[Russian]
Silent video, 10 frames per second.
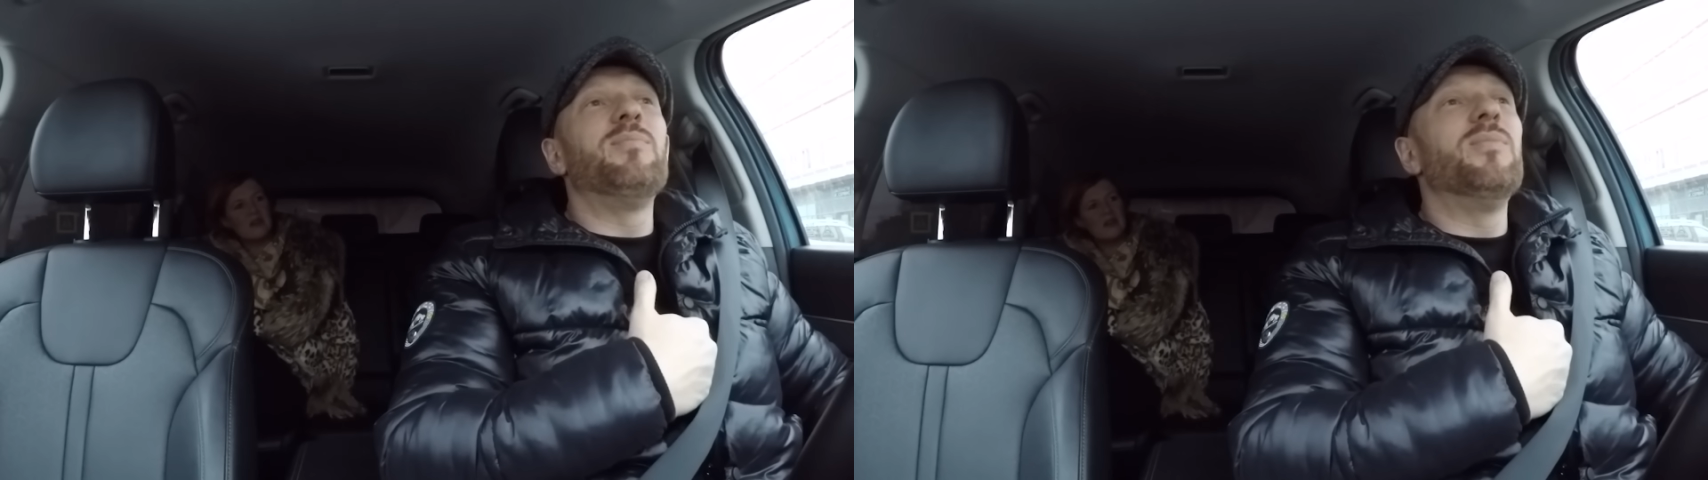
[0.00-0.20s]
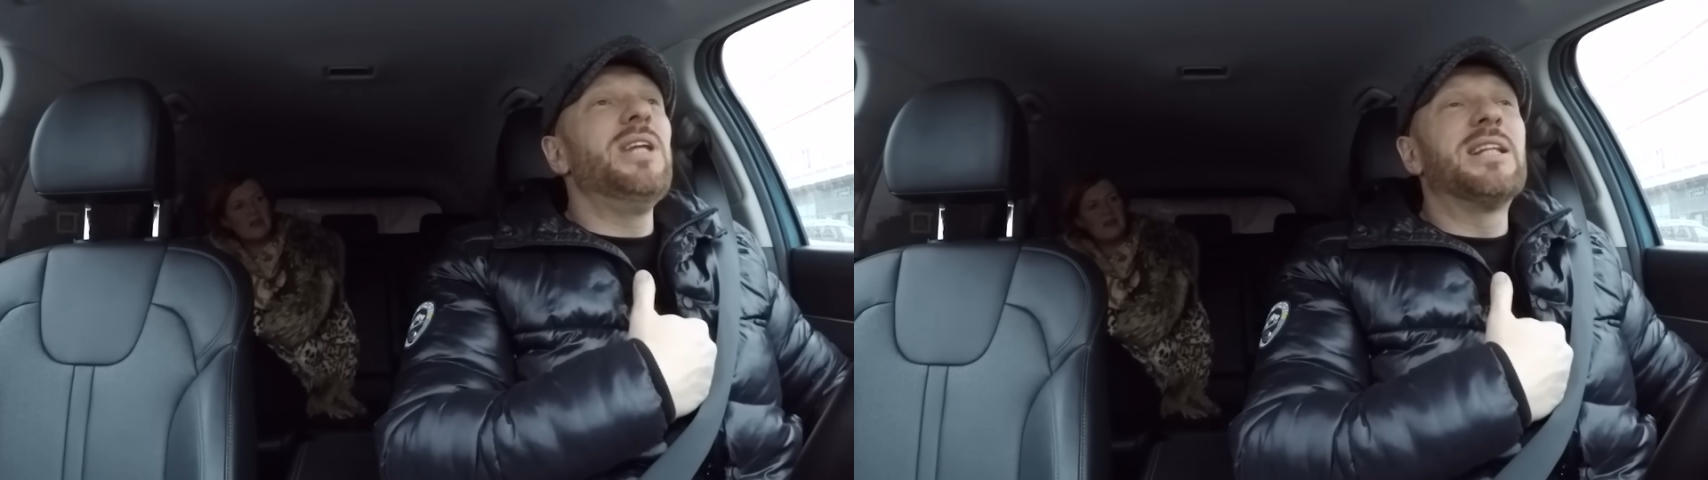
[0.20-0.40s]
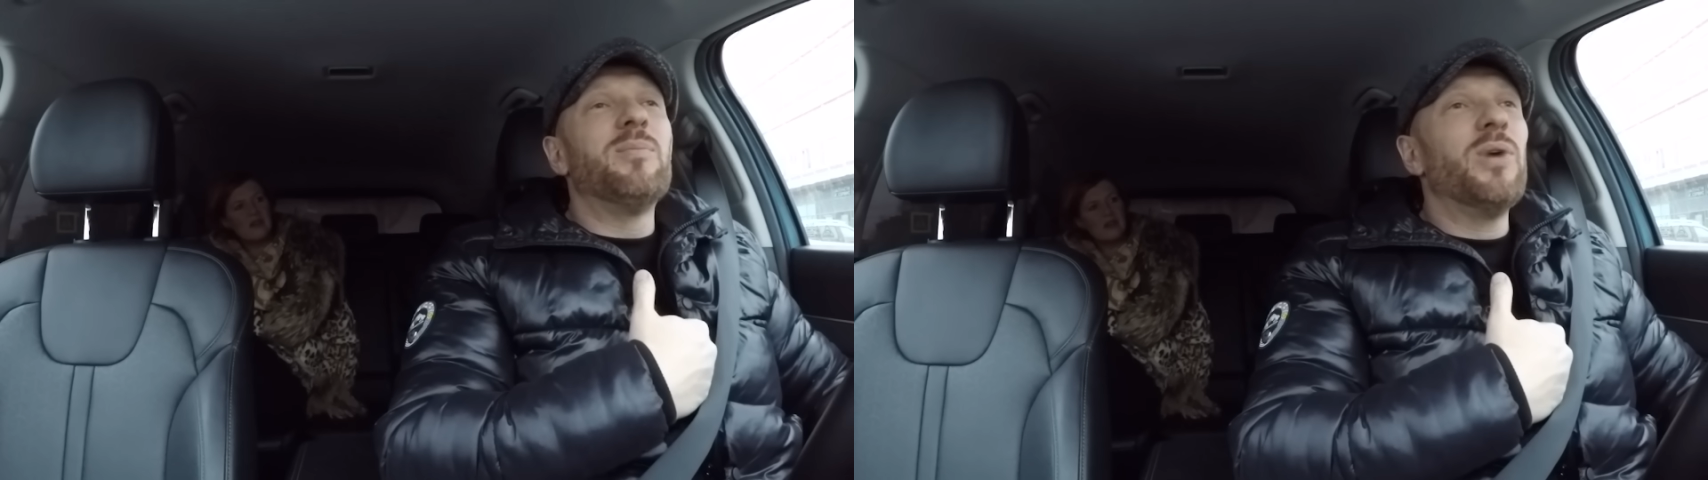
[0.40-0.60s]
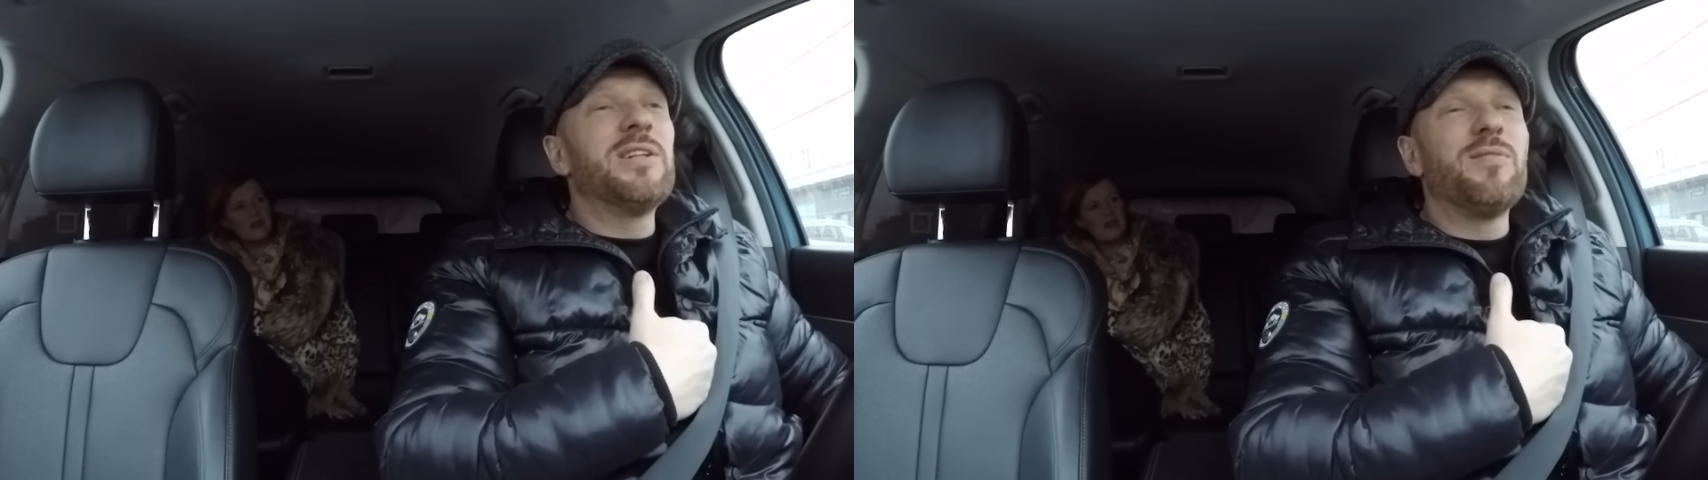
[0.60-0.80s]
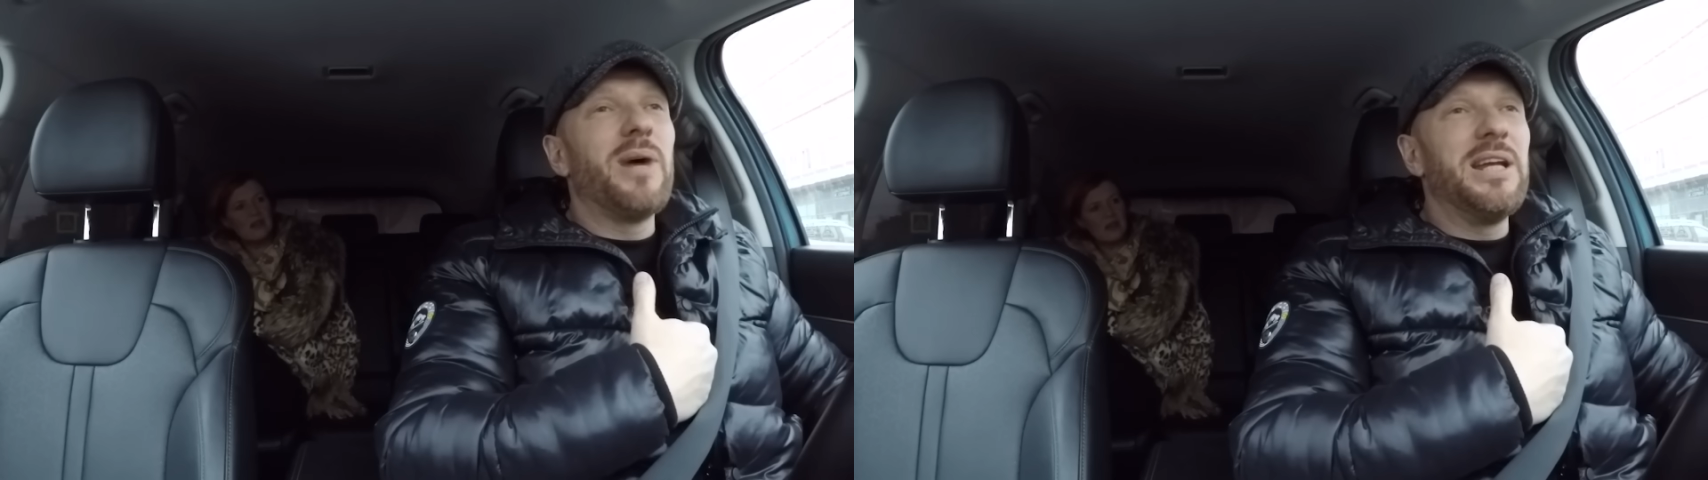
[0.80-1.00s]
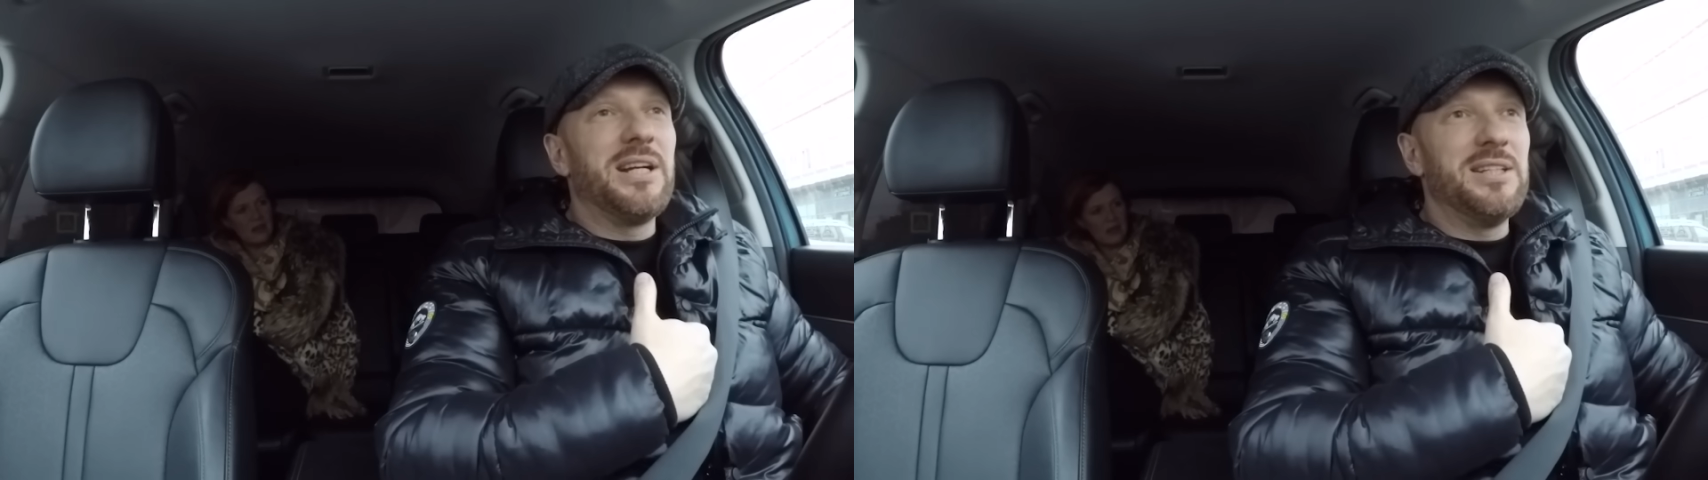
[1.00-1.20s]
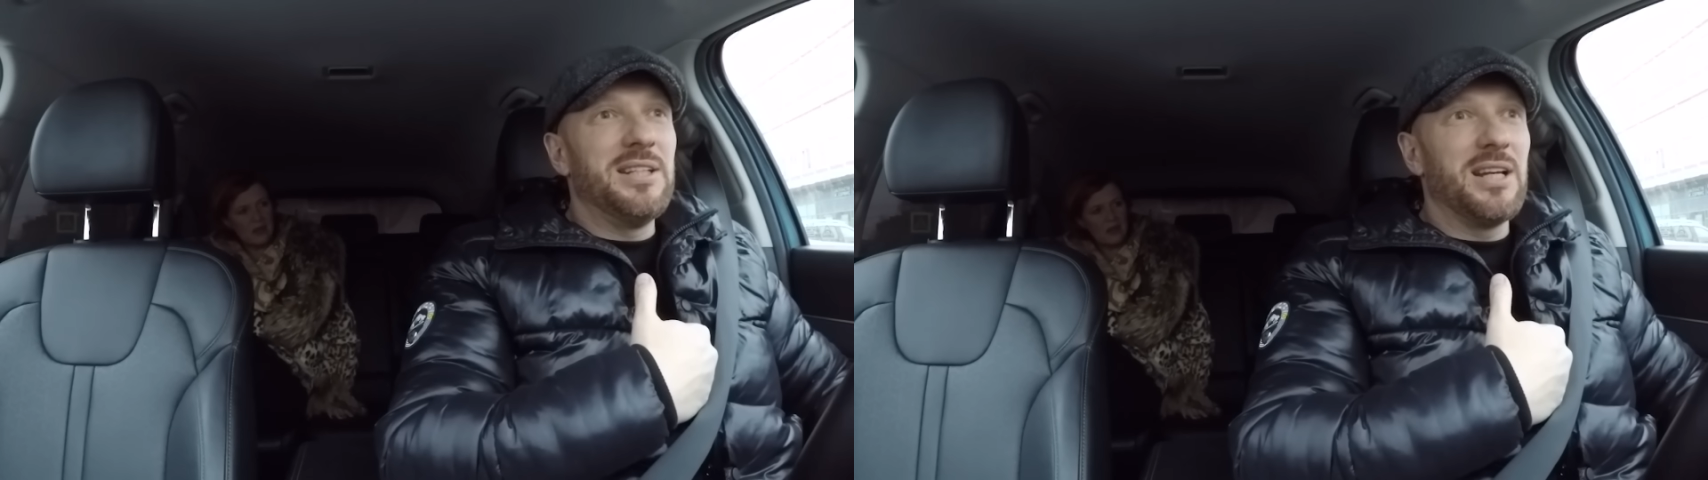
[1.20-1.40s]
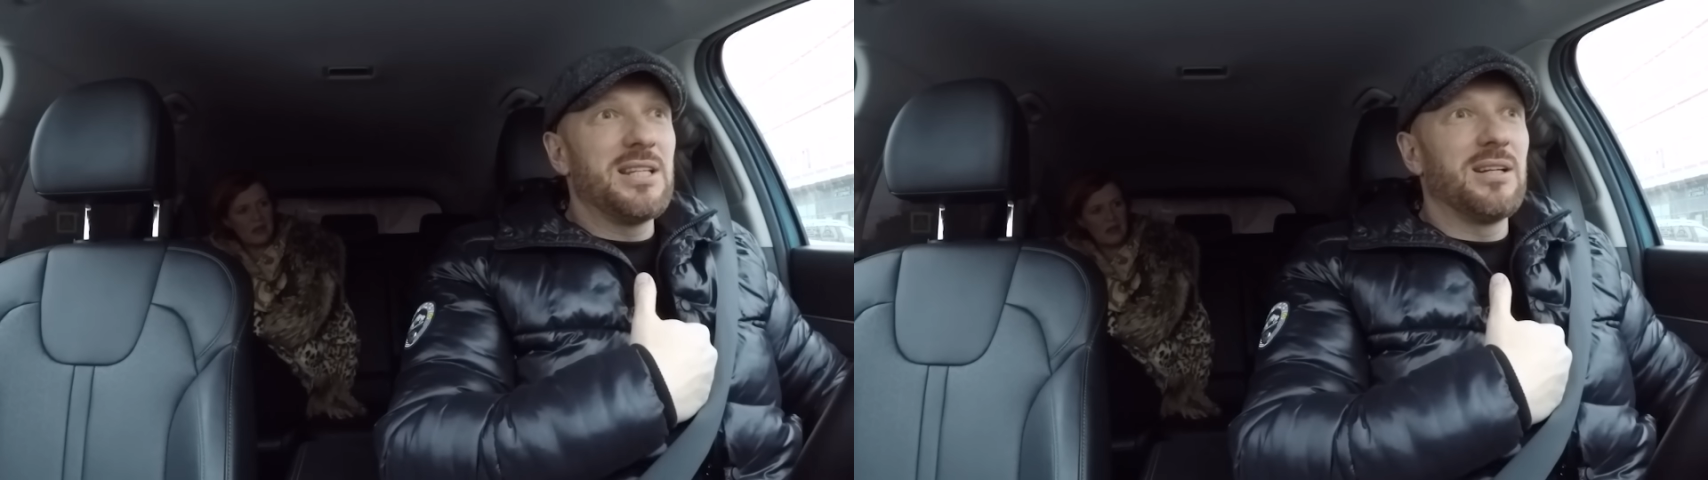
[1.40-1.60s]
Мне это, это в моих
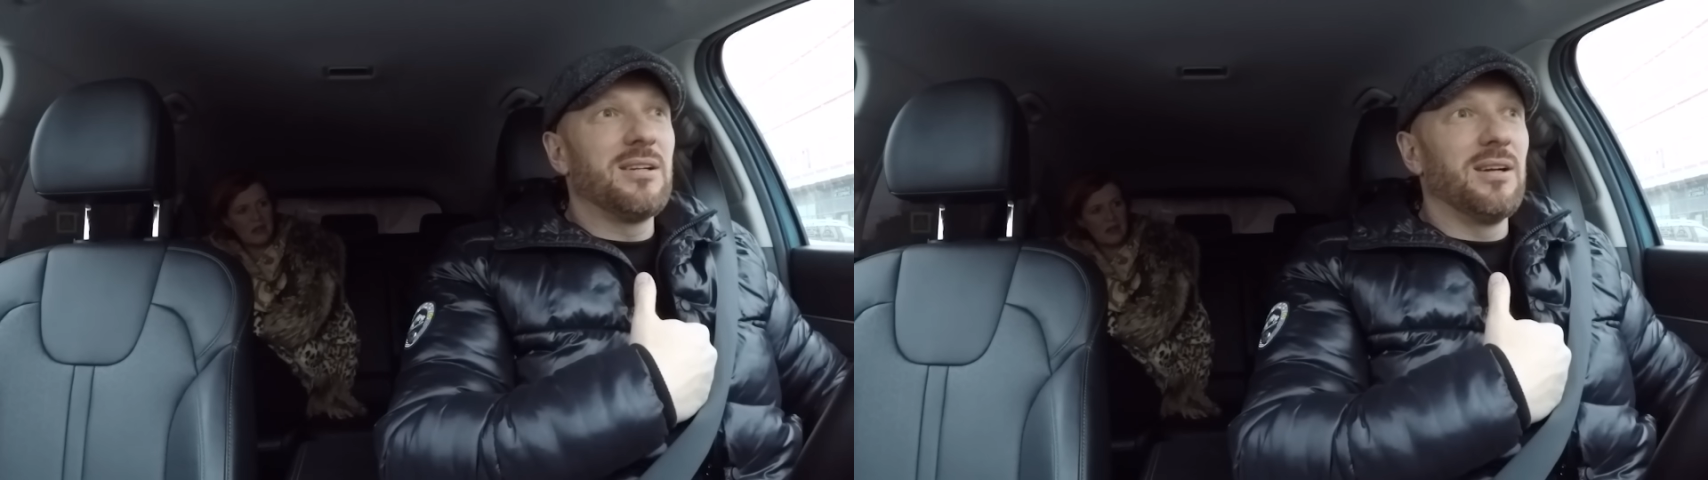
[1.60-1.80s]
интересах